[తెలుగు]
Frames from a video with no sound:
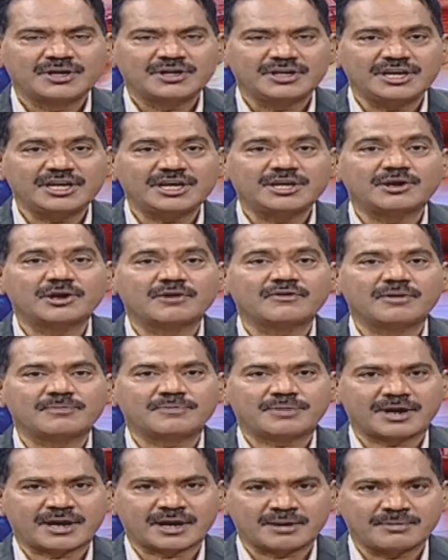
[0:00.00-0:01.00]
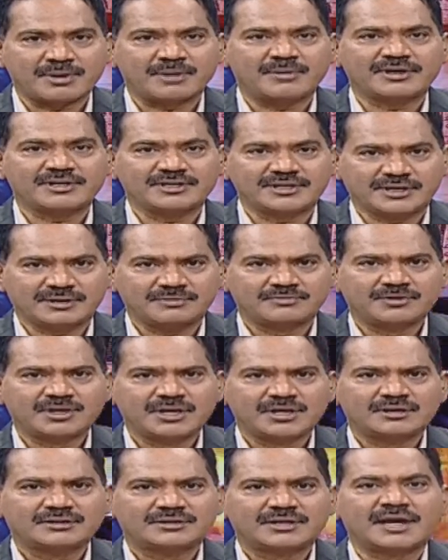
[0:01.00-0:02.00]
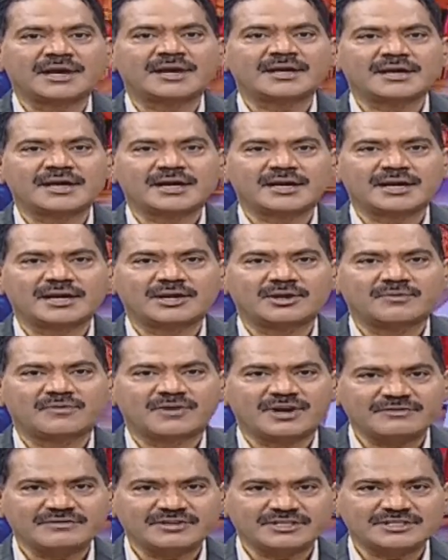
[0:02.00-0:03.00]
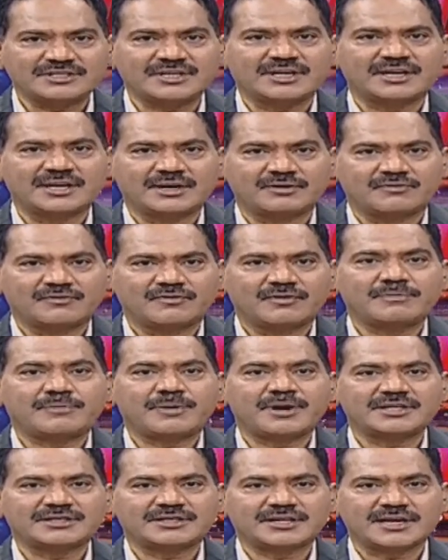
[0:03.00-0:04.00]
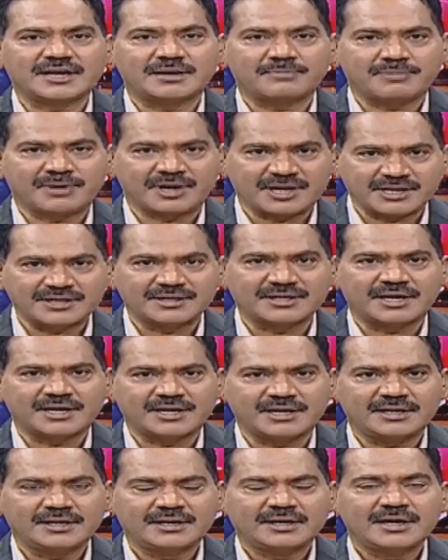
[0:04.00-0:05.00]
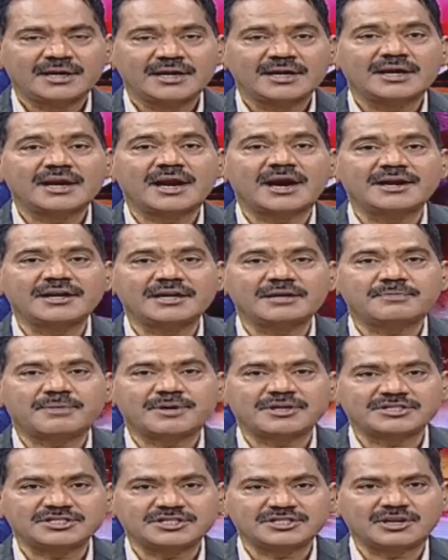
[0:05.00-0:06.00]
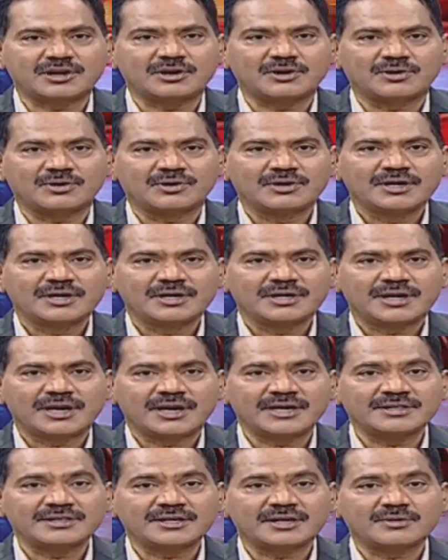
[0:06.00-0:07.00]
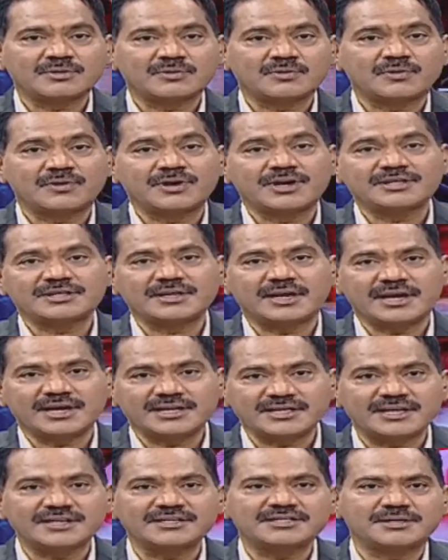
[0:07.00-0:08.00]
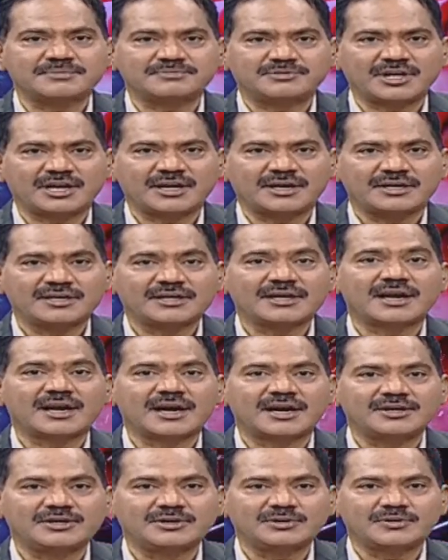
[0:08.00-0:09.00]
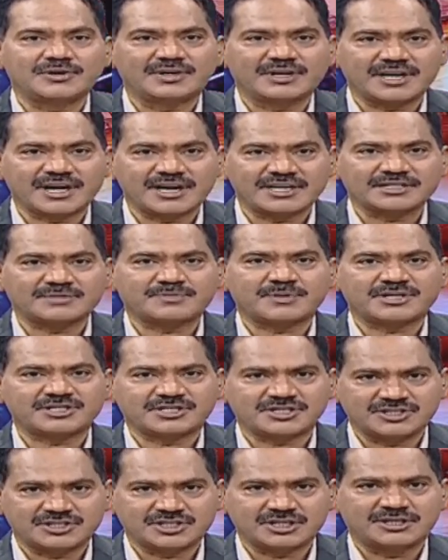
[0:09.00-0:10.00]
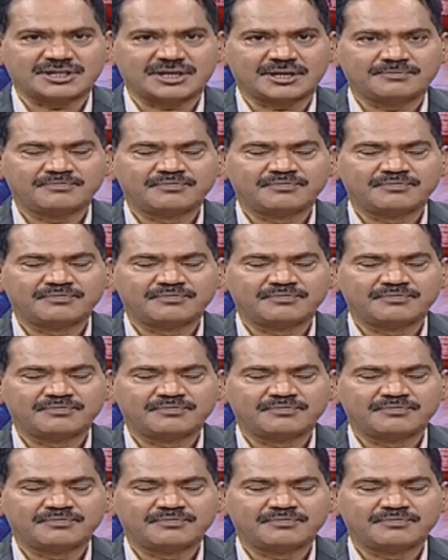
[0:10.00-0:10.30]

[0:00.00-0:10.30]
ఈ గొడవ ప్రారంభమైంది తెలంగాణలో వరి విస్తీర్ణం విపరీతంగా పెరిగిందని ఇలాంటి పరిస్థితుల్లో కేంద్రం కొనేది లేదని చెప్తే ఎలా అంటూ టీఆర్ఎస్ ప్రశ్నించింది